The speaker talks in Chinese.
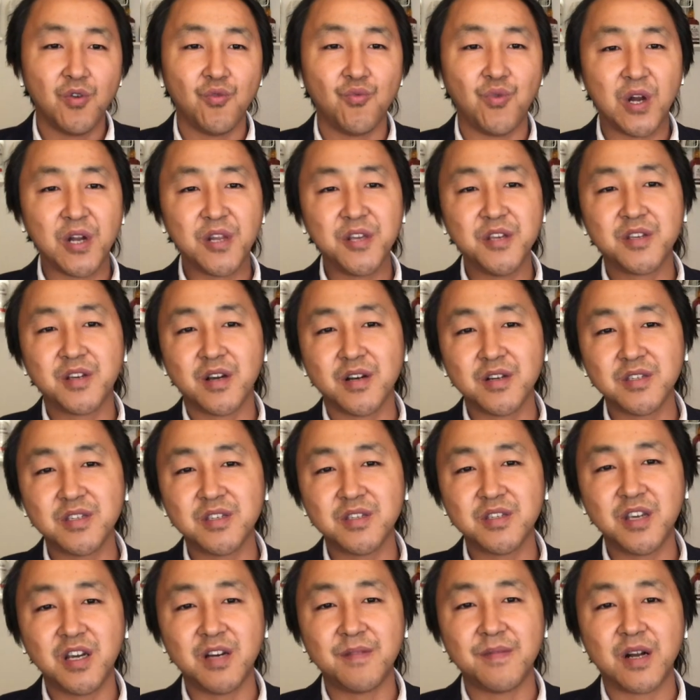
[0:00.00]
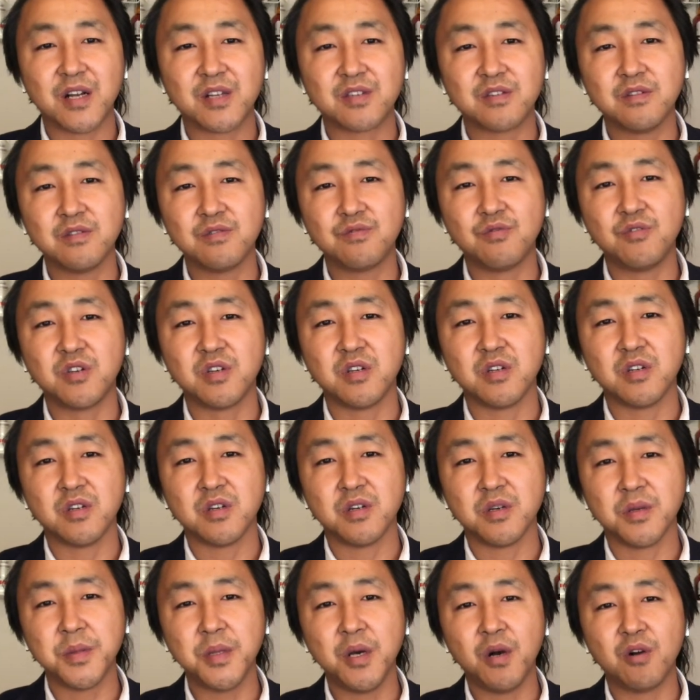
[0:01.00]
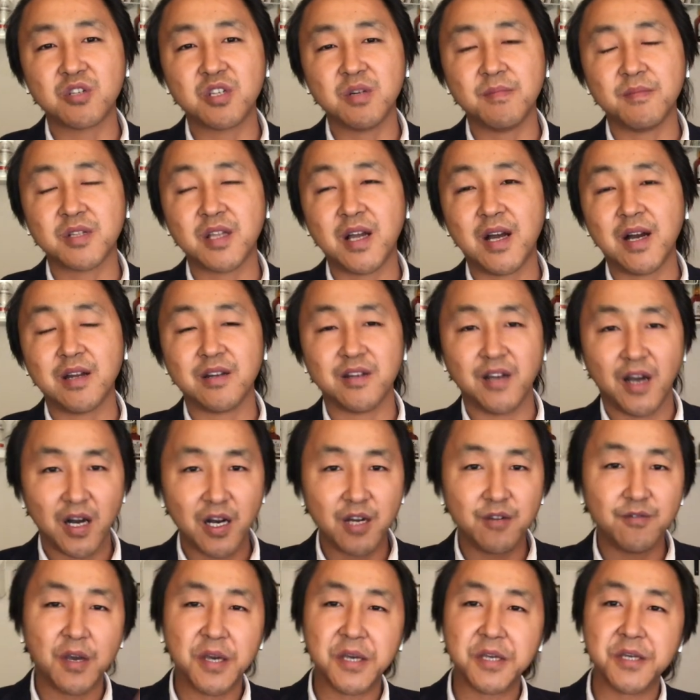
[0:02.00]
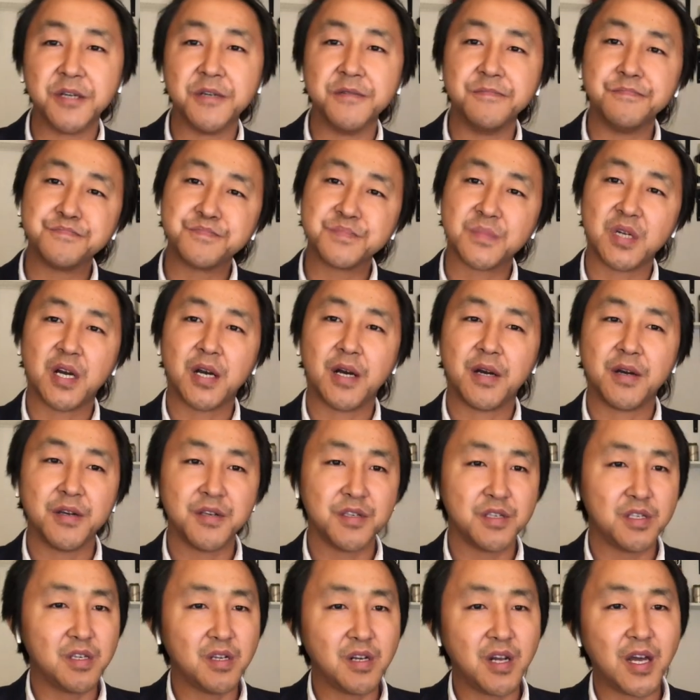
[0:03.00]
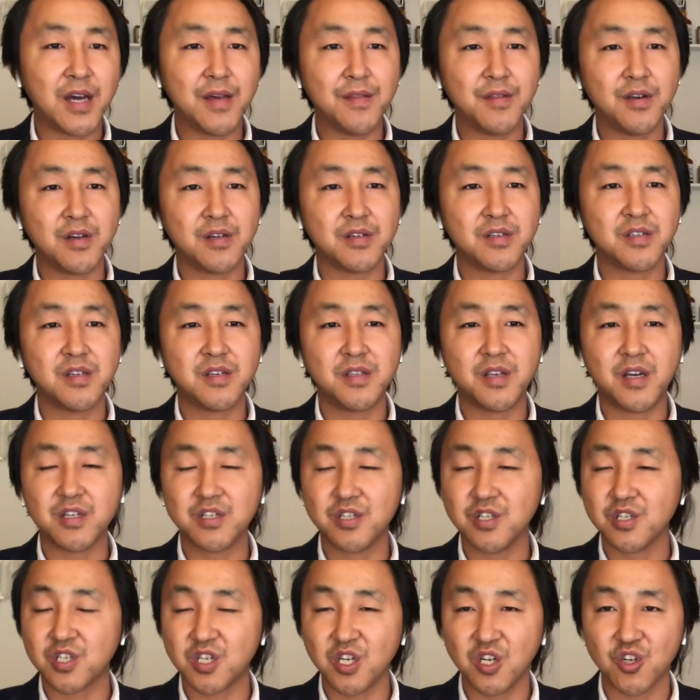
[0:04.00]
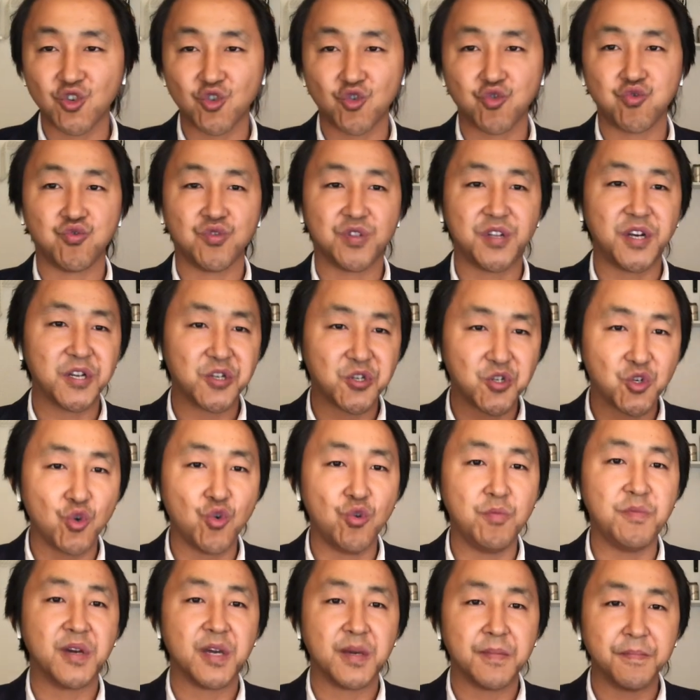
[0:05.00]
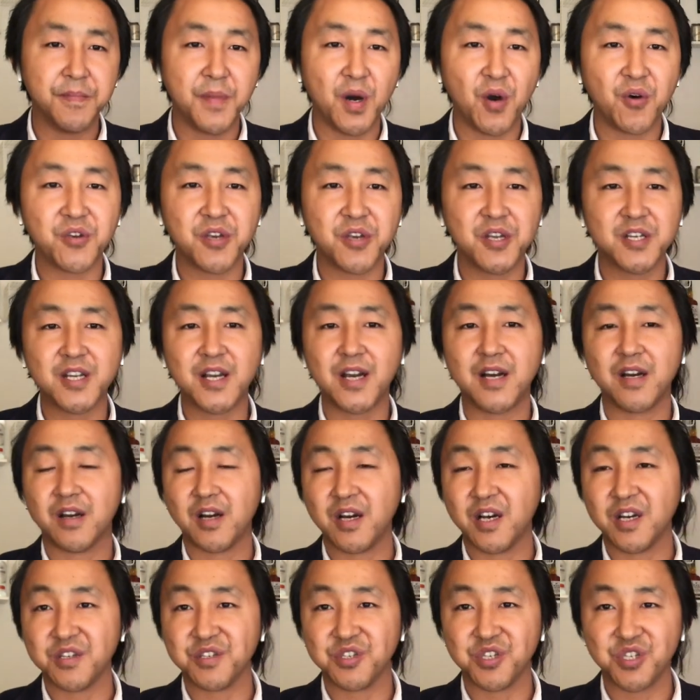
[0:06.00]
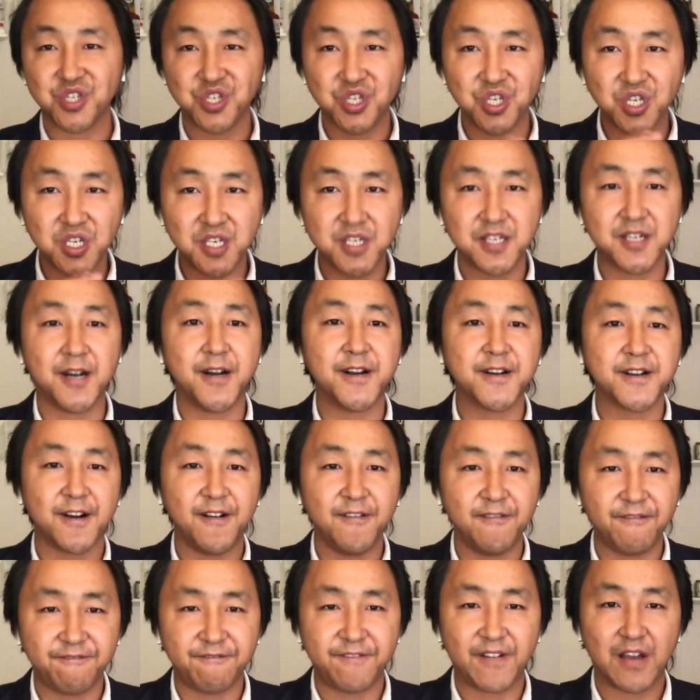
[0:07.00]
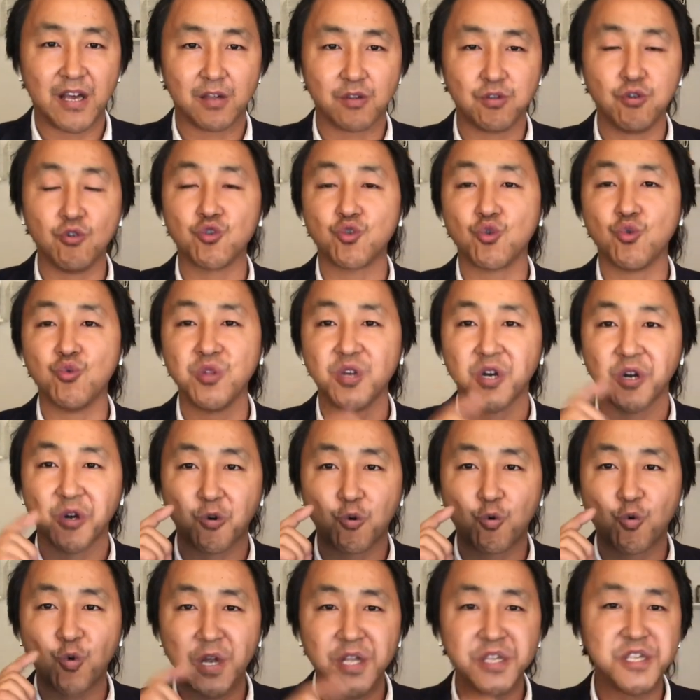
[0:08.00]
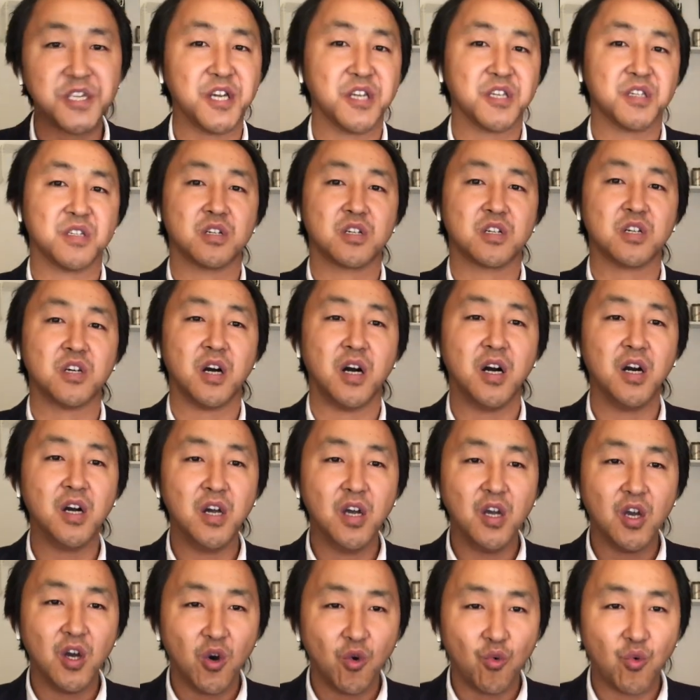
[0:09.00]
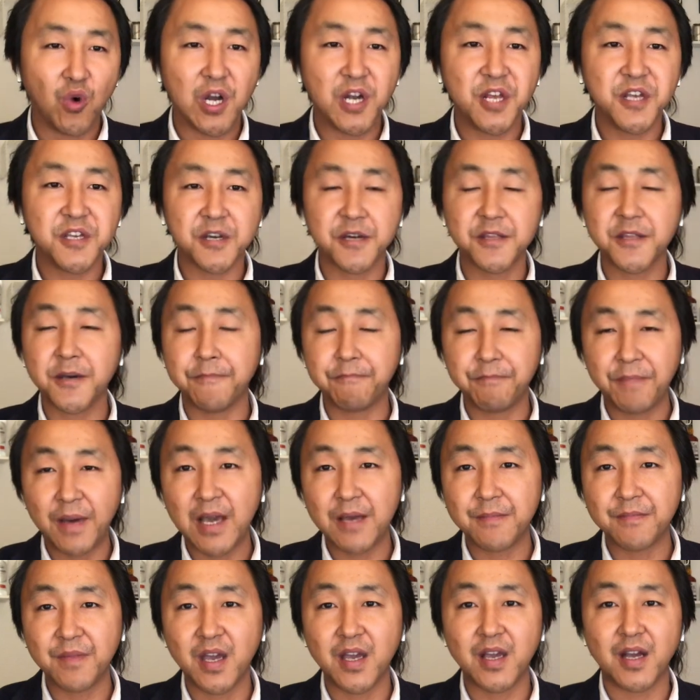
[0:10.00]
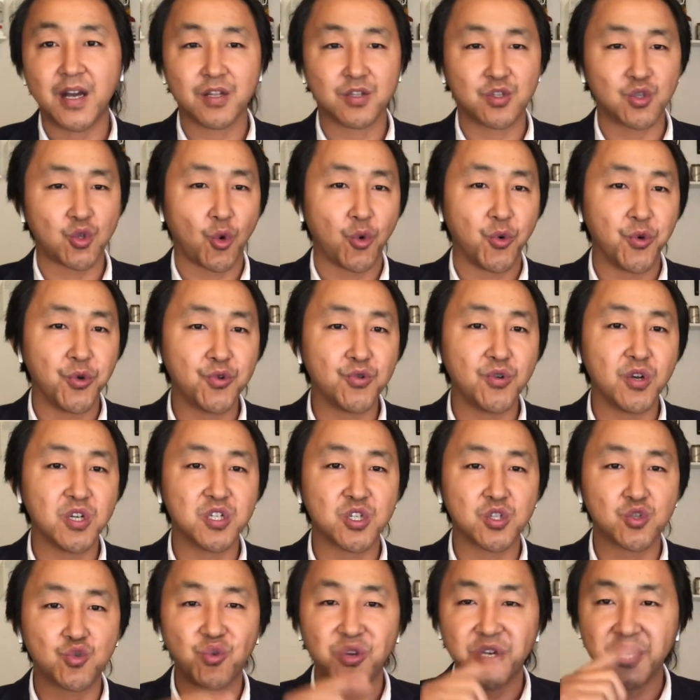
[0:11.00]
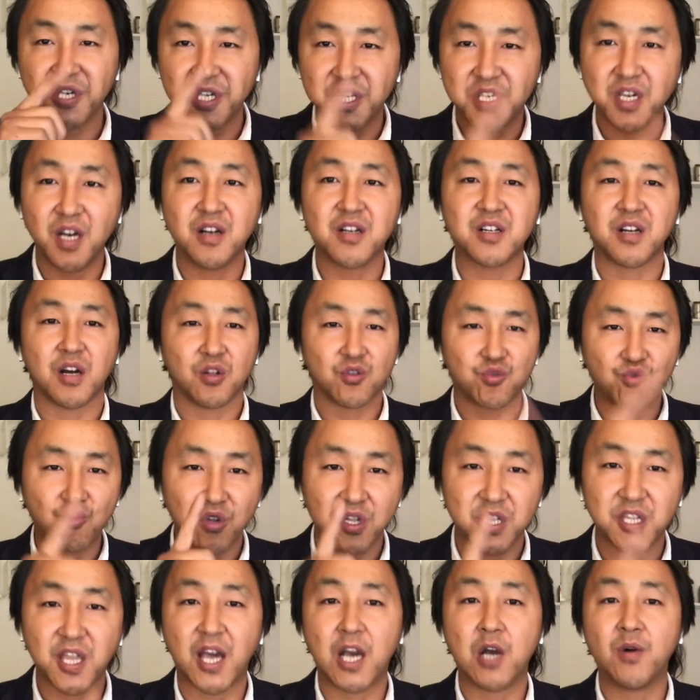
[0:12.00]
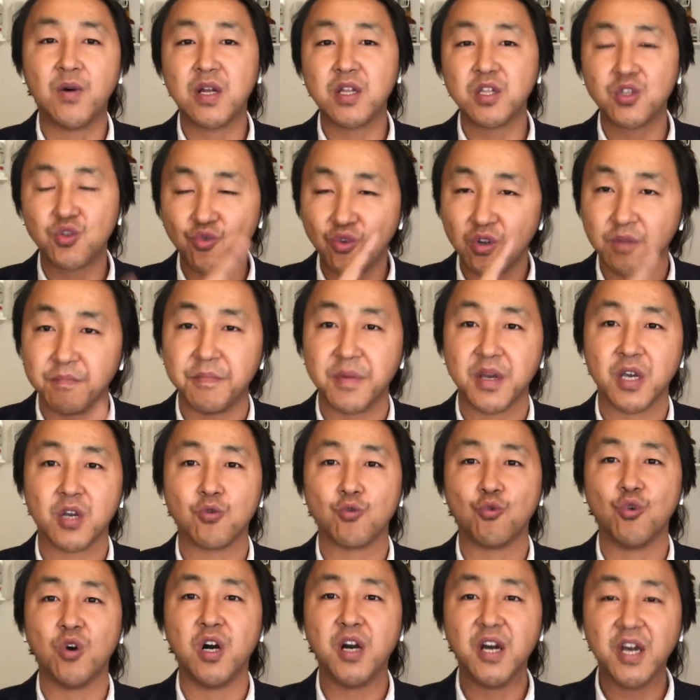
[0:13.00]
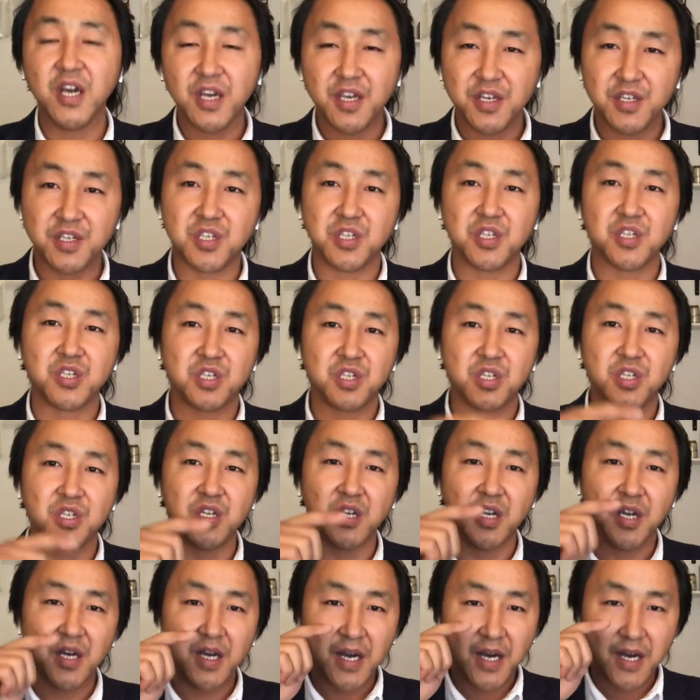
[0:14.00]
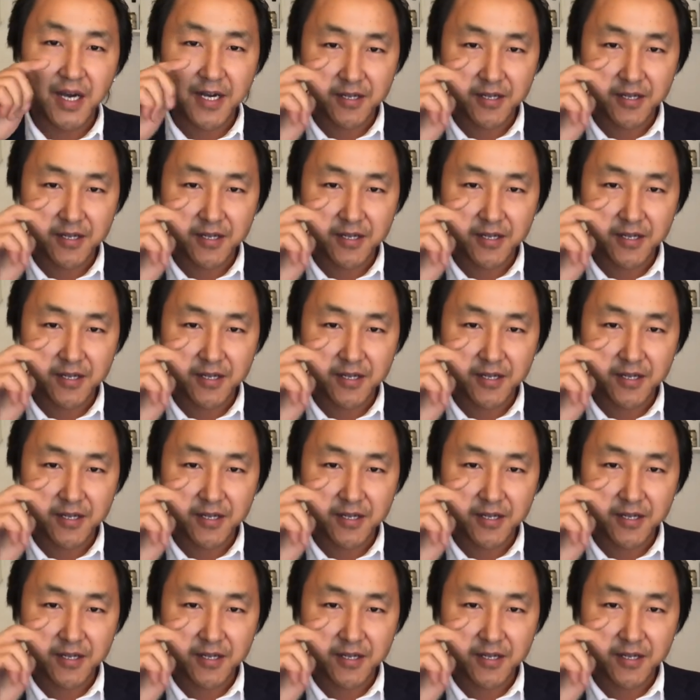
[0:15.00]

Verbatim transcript: 王立强事件嘛，之所以闹这么大，两个原因。啊，一来呢，现在是正处在中美贸易战啊以及香港反送中的关键时刻。王立强的叛变呀，等于说是对香港、对台湾、对美国以及